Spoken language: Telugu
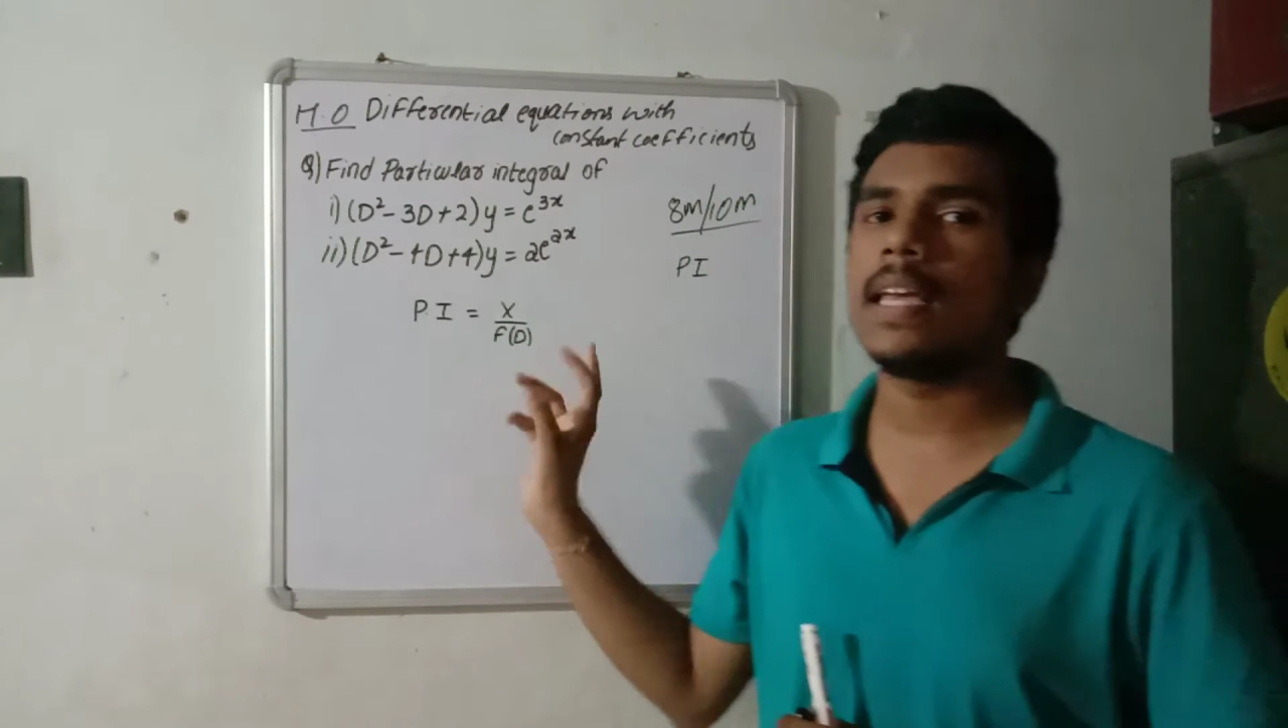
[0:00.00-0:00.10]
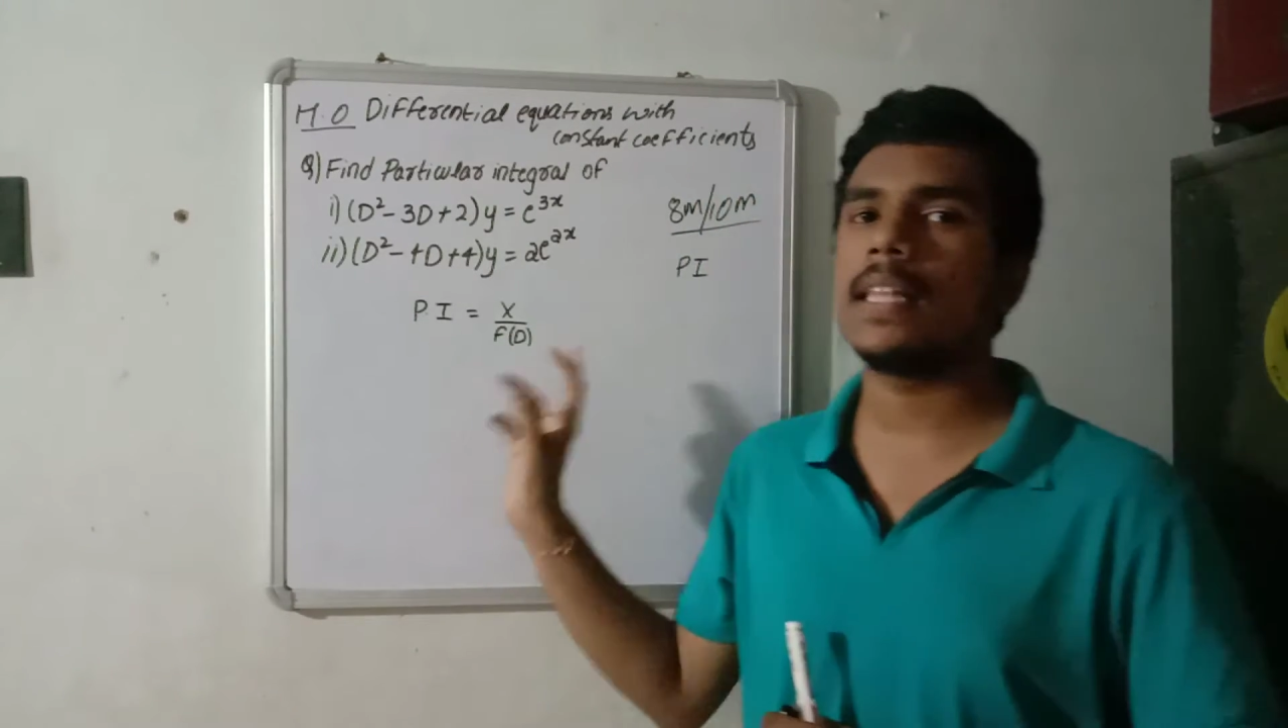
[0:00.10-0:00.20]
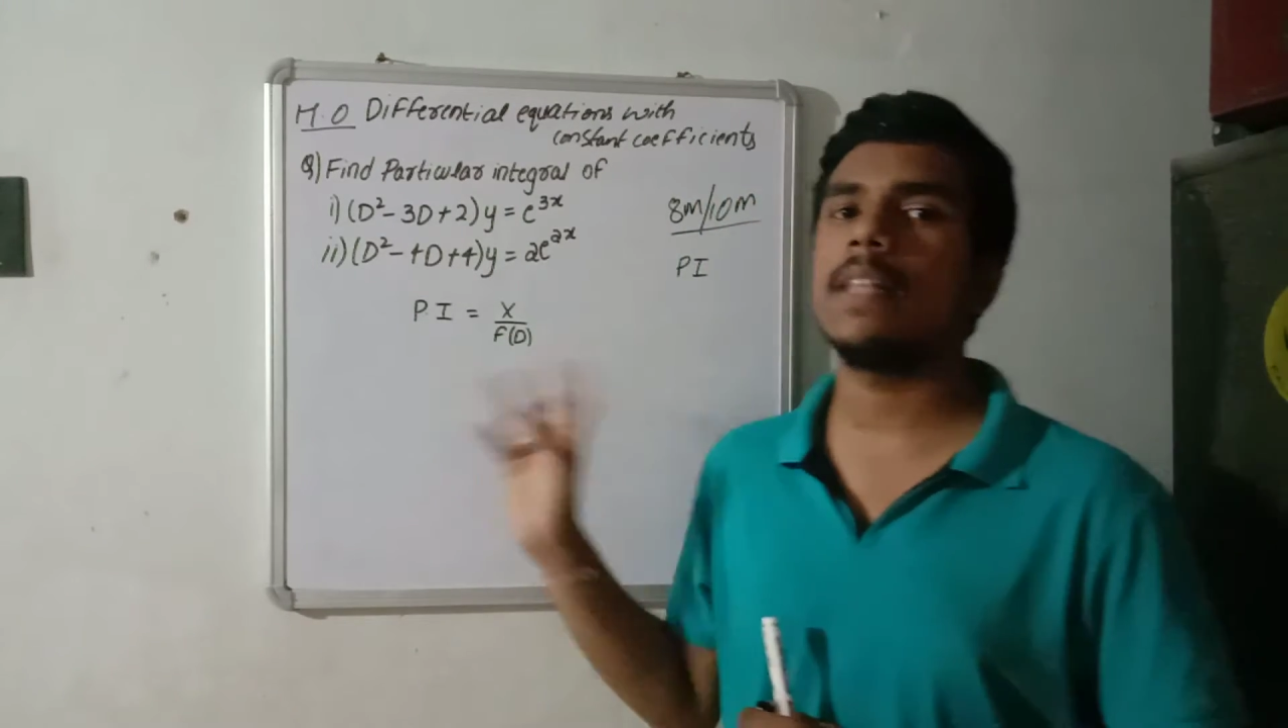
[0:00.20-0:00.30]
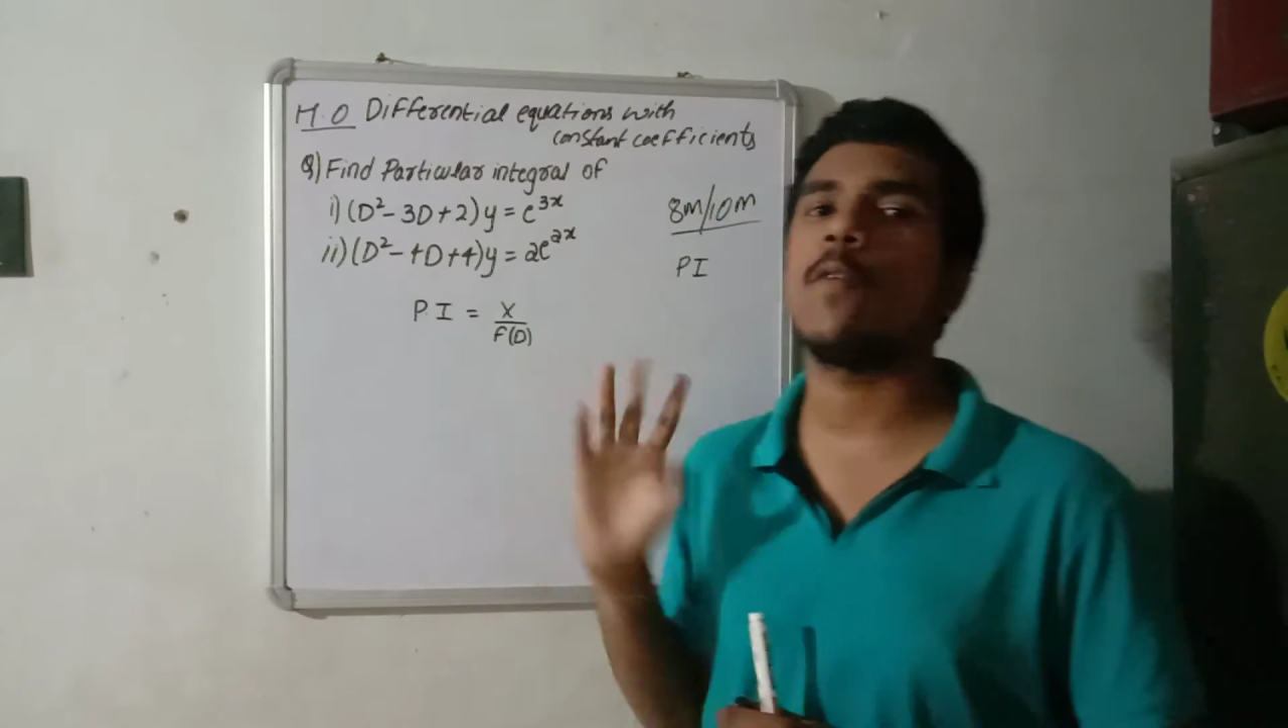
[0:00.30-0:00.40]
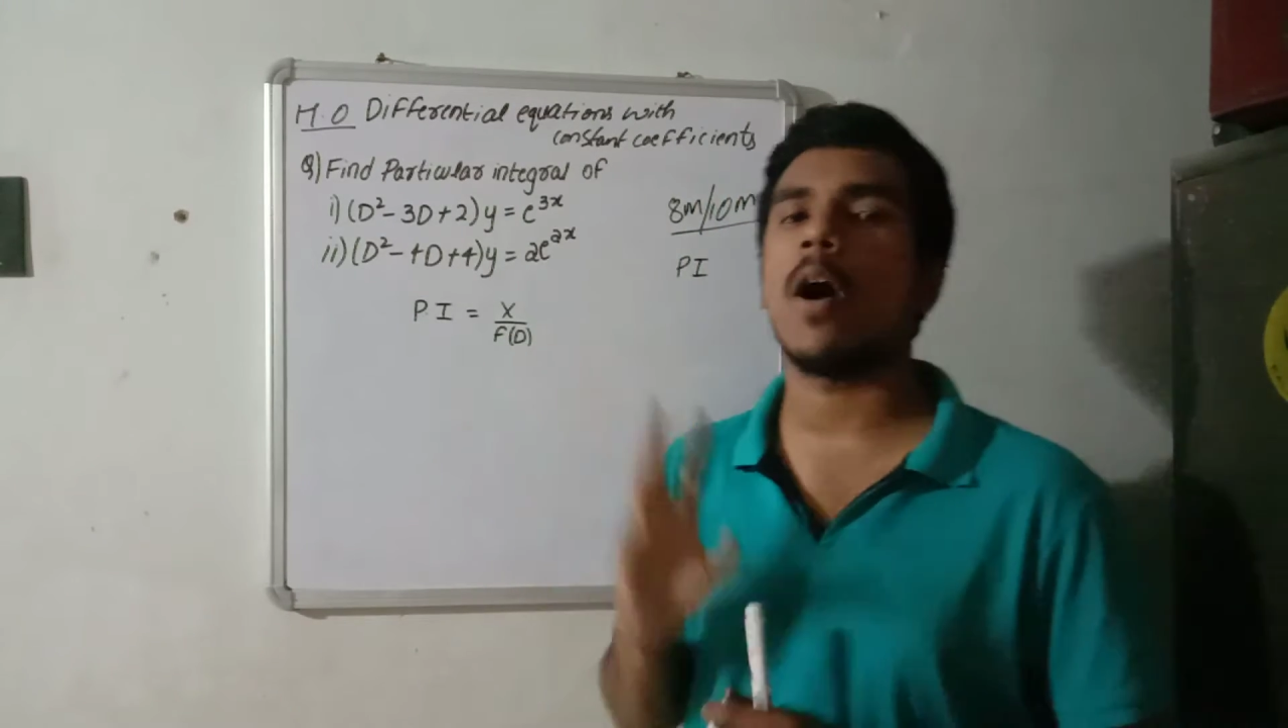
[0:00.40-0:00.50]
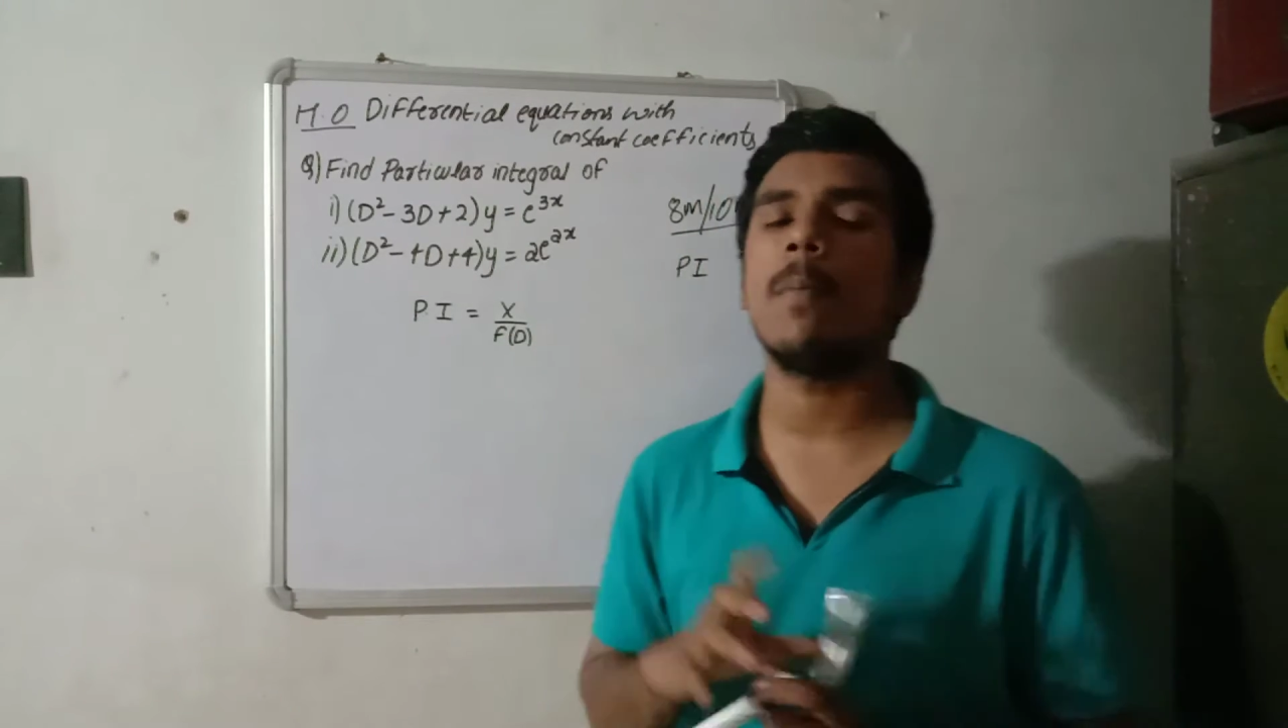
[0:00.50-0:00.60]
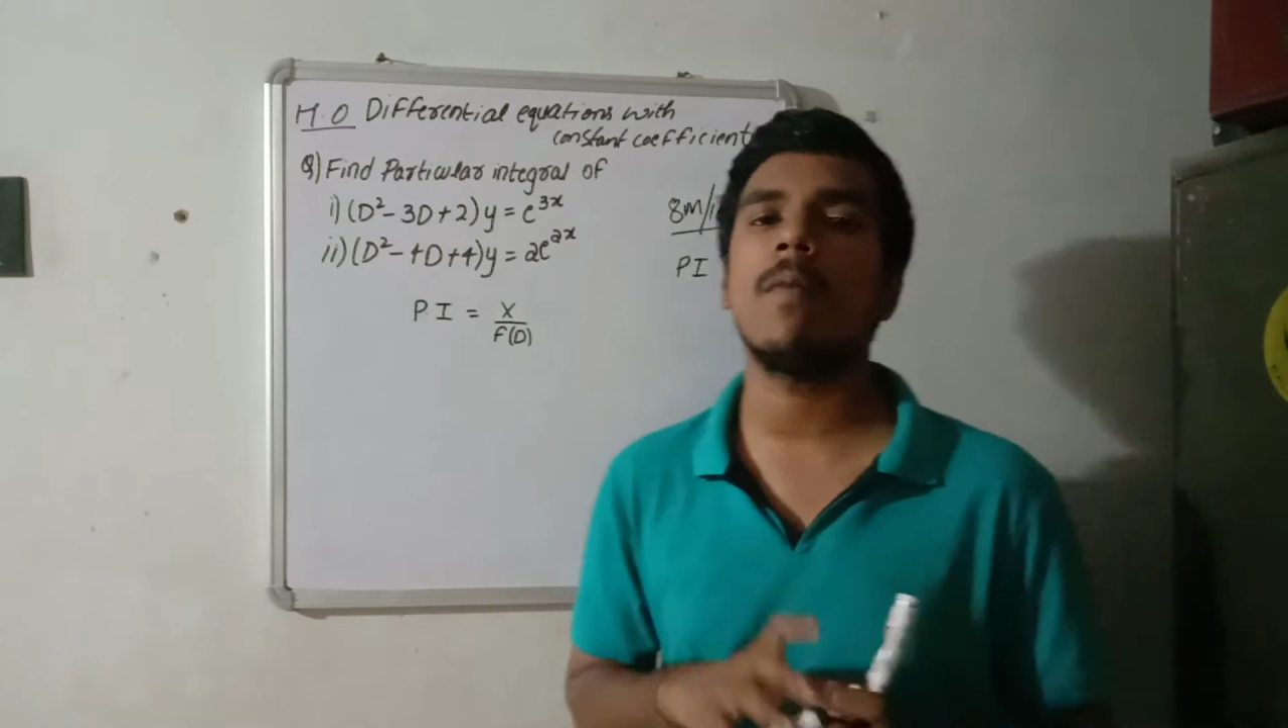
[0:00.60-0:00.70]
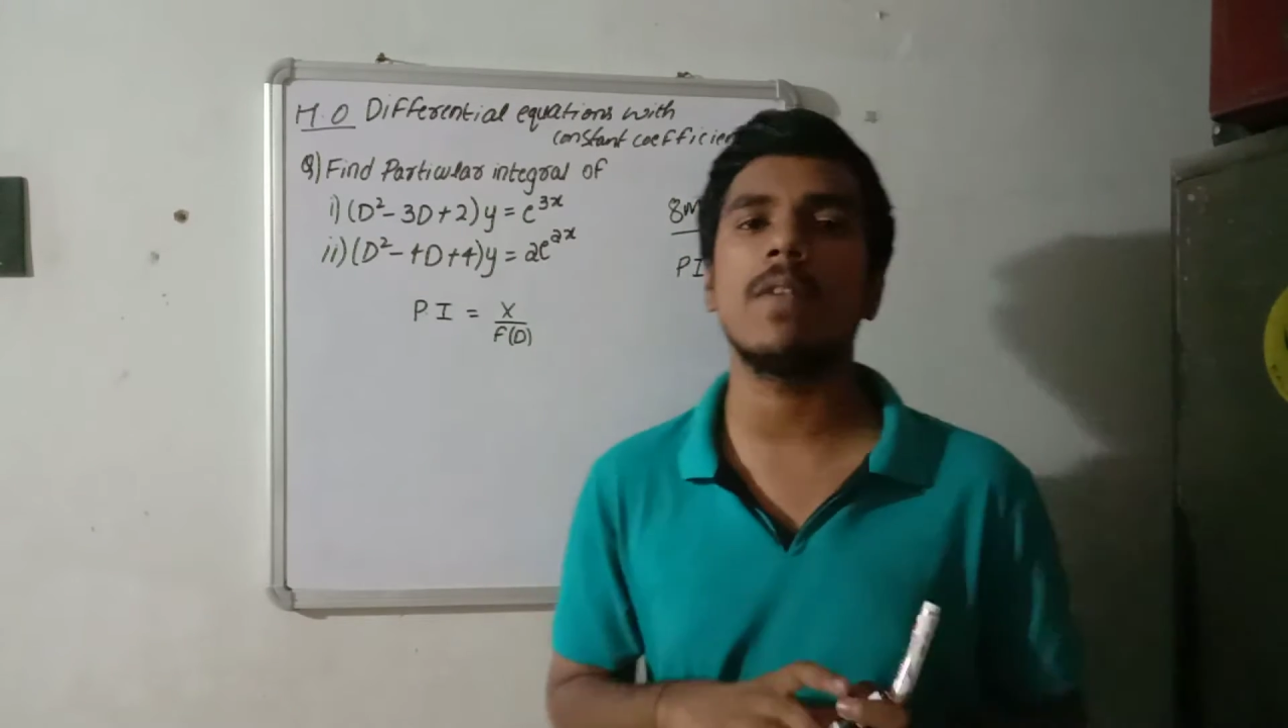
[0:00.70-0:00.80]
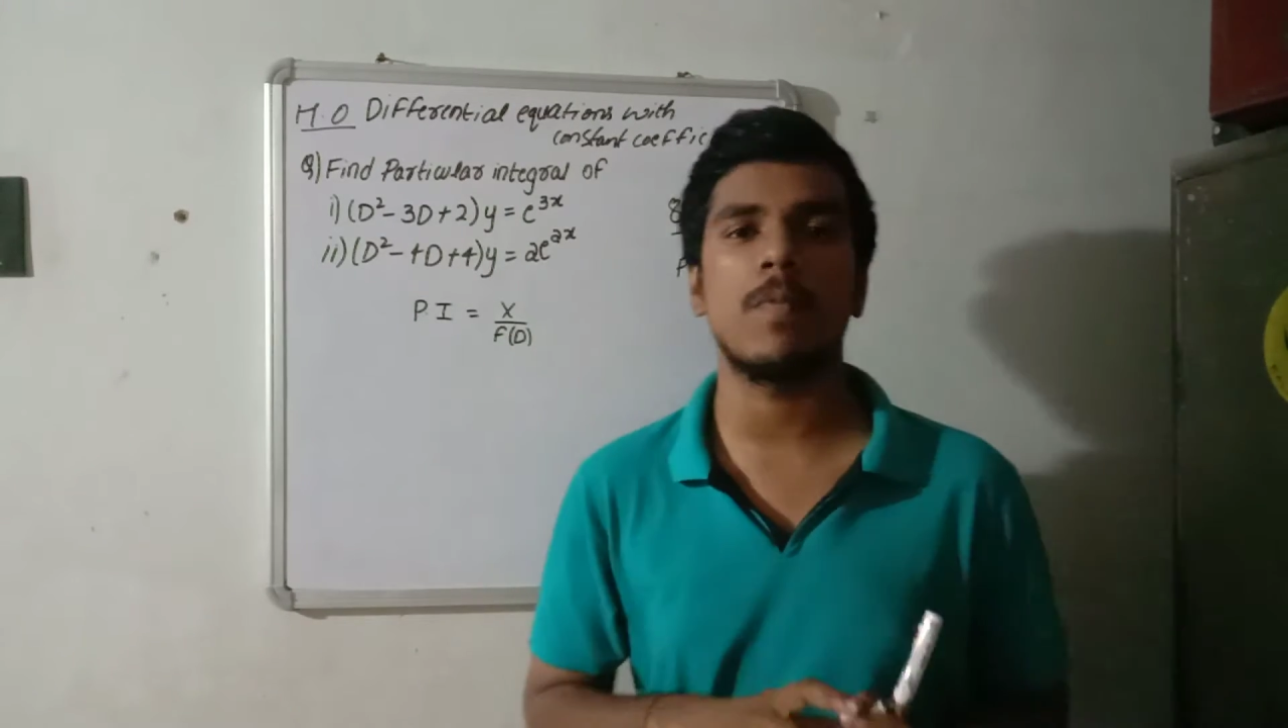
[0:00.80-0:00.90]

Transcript: ఇన్ ది ఫార్మ్ ఆఫ్